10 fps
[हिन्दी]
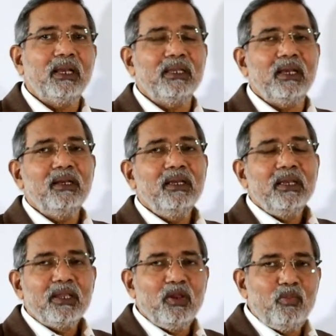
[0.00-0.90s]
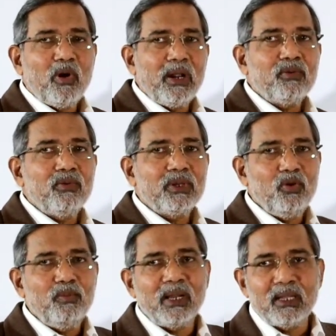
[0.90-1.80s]
बदल दिया गया कि
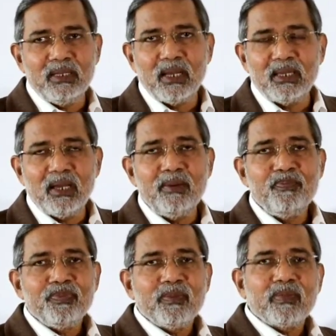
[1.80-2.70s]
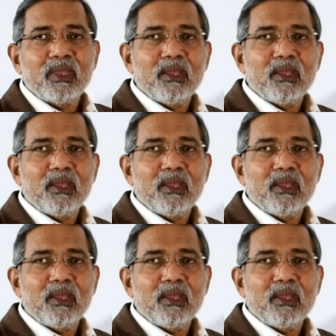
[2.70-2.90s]
वॉइड को क्यूब बना दिया गया